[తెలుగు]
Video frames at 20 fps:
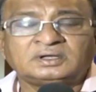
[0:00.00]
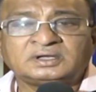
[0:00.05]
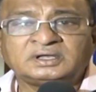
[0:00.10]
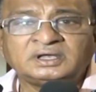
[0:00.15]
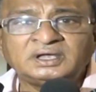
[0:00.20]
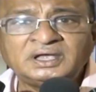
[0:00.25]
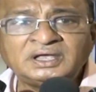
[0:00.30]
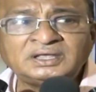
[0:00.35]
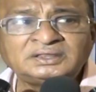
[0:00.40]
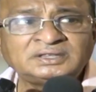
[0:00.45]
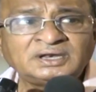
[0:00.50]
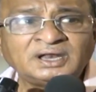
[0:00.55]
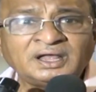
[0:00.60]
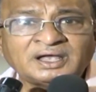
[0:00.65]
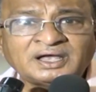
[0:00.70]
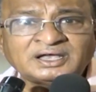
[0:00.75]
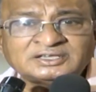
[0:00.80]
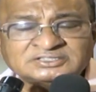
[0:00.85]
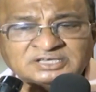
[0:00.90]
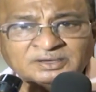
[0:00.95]
కేంద్ర
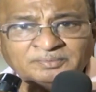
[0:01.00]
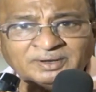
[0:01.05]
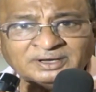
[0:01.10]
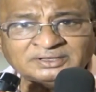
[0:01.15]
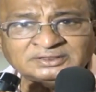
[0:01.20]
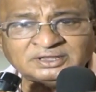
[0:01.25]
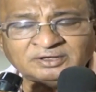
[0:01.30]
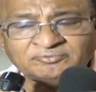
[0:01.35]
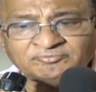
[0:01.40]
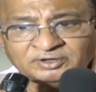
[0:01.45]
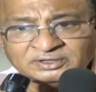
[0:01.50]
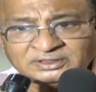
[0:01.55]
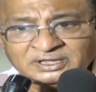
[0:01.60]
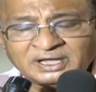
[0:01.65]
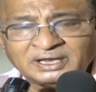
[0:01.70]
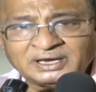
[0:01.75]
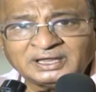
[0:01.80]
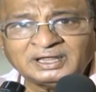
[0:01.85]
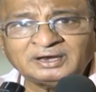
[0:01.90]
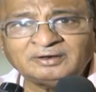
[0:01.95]
అసమర్థ
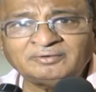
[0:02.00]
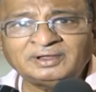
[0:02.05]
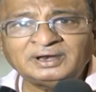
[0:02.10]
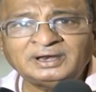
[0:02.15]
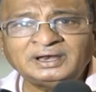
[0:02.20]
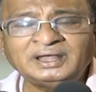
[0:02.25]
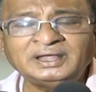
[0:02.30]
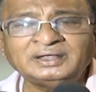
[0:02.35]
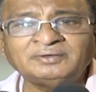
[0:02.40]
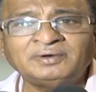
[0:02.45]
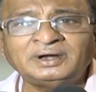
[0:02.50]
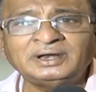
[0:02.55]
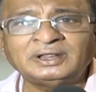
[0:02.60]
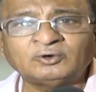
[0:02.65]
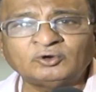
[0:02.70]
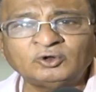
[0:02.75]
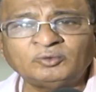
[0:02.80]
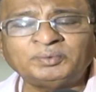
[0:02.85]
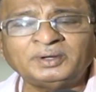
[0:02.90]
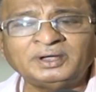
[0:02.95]
విధానాల వల్ల ఇవాళ
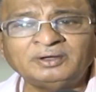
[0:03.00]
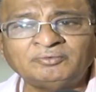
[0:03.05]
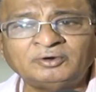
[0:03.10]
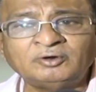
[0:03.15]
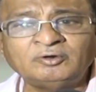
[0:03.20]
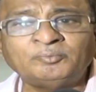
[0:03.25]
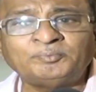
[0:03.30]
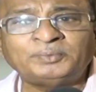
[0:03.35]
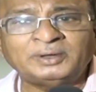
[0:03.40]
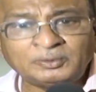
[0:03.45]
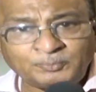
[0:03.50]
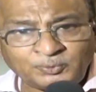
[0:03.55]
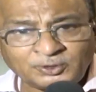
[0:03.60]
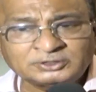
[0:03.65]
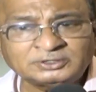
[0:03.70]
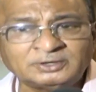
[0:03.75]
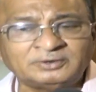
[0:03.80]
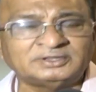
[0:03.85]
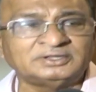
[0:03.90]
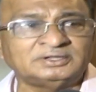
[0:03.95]
రూపాయి విలువ
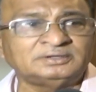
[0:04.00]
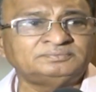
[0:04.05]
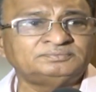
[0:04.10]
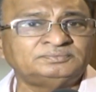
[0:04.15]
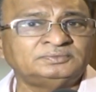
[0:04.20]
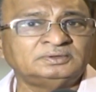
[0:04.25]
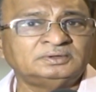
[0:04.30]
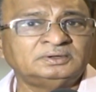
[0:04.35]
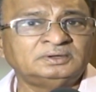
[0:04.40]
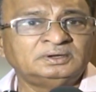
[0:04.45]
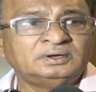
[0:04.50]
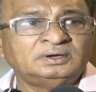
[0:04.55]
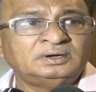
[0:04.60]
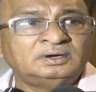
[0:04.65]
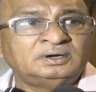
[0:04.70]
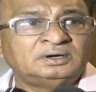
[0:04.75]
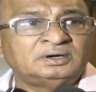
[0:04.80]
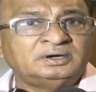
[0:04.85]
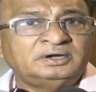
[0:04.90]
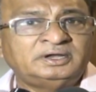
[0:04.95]
పడిపోతూ ఉంది
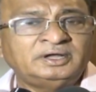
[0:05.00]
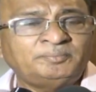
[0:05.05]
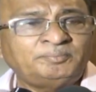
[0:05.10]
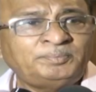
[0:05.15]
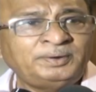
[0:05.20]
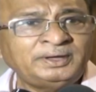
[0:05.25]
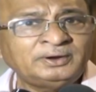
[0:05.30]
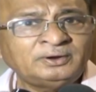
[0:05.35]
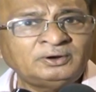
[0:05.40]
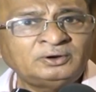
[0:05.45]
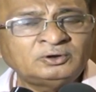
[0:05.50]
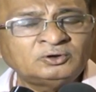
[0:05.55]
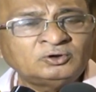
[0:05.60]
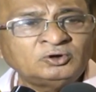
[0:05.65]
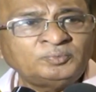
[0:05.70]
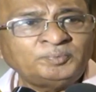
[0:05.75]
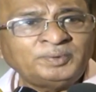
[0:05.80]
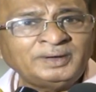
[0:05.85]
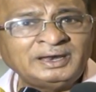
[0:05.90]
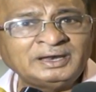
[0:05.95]
డెబ్బై రెండు
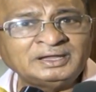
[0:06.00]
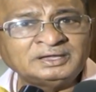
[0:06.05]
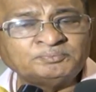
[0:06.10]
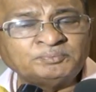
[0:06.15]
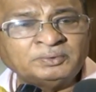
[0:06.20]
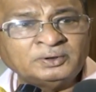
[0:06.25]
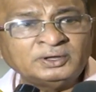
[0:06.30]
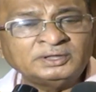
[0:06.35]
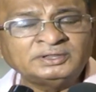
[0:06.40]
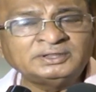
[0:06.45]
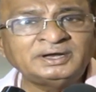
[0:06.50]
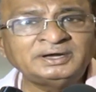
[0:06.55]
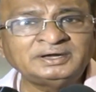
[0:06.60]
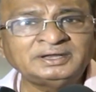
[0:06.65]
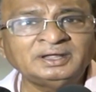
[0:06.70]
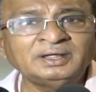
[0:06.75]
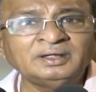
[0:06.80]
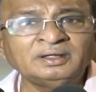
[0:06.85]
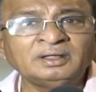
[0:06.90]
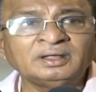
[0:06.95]
రూపాయలు
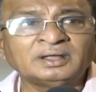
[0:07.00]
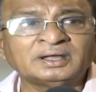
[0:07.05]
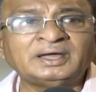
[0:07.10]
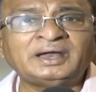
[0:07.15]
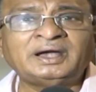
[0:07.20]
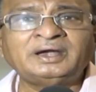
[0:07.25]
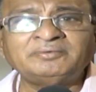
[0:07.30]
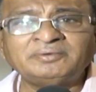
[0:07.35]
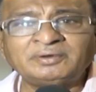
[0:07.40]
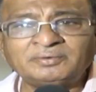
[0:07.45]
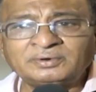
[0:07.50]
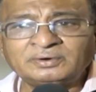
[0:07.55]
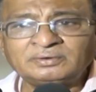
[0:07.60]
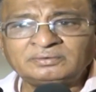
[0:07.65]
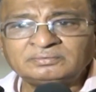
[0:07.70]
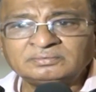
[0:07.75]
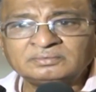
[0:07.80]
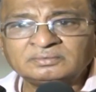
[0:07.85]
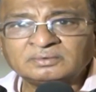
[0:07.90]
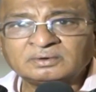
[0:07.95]
పోయిందంటే కారణం ఎవరు
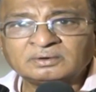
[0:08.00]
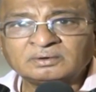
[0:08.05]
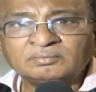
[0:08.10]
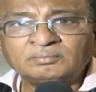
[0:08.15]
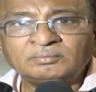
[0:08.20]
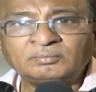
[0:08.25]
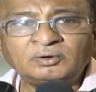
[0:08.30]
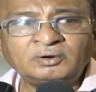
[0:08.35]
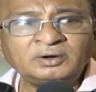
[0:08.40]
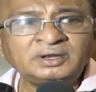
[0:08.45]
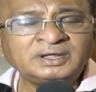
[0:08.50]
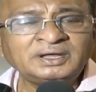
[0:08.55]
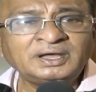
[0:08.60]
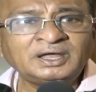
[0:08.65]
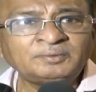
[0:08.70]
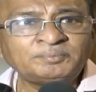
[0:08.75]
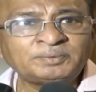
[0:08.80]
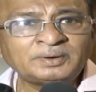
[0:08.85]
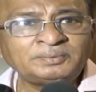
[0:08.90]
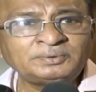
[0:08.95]
మోడీ
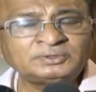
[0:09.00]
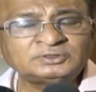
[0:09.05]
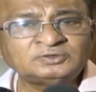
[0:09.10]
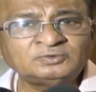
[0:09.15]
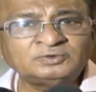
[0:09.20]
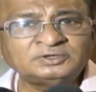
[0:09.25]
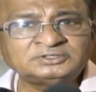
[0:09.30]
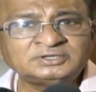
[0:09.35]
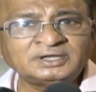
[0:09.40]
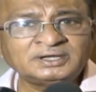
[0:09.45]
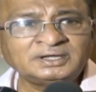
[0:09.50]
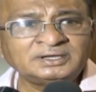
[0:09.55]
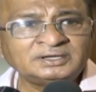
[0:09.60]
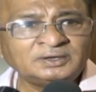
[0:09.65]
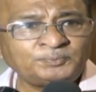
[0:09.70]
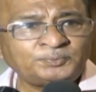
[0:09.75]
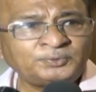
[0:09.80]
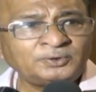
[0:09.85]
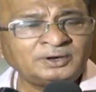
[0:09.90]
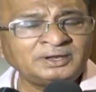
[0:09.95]
గారి ప్రభుత్వం వచ్చాక
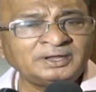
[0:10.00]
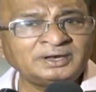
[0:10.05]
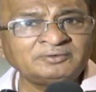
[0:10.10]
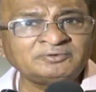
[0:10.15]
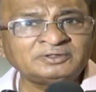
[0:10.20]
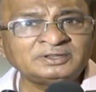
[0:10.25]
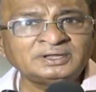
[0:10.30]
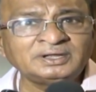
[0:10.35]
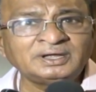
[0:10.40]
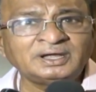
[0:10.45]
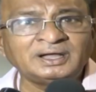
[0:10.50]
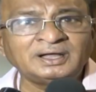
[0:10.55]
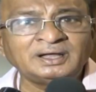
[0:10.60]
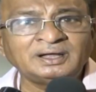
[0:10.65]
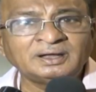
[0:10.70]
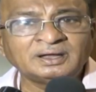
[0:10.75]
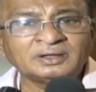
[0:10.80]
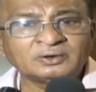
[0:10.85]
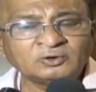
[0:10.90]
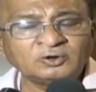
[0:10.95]
ఎప్పుడూ లేని విధంగా
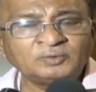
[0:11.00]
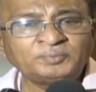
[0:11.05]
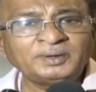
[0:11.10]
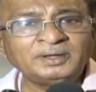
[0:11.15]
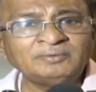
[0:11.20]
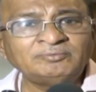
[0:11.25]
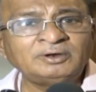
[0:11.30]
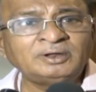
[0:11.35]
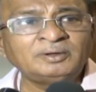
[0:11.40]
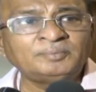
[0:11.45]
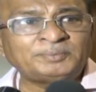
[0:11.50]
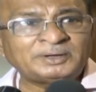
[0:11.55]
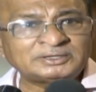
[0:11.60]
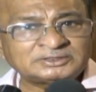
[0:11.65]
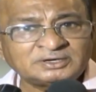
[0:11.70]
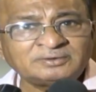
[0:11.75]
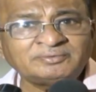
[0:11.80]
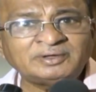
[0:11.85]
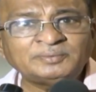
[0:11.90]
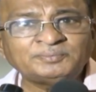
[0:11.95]
రూపాయి విలువ
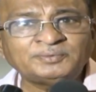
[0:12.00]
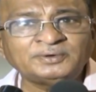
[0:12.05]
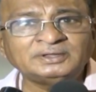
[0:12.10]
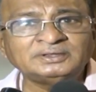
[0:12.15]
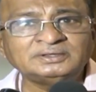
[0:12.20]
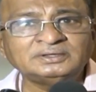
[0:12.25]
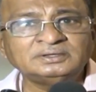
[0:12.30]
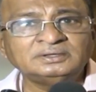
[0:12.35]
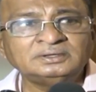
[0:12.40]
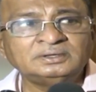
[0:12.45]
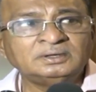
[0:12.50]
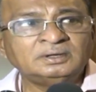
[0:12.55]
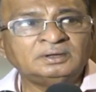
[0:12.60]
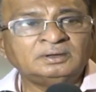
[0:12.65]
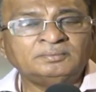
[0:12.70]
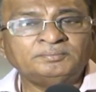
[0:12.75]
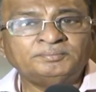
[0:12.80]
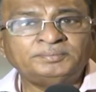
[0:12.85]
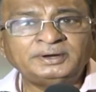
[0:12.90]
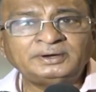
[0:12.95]
పతనం అయిపోయింది
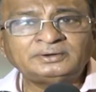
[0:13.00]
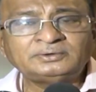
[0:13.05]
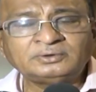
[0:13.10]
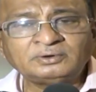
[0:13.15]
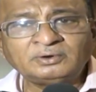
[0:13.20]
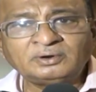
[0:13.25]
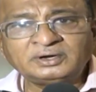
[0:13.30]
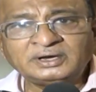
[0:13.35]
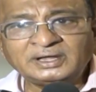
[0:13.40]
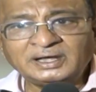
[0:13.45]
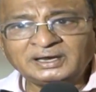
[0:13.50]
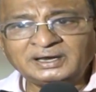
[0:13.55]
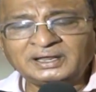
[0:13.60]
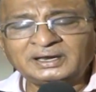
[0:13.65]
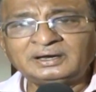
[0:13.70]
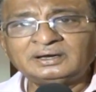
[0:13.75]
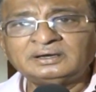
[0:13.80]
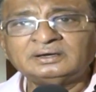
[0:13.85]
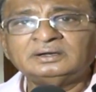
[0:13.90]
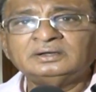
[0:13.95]
పెట్రో డాలర్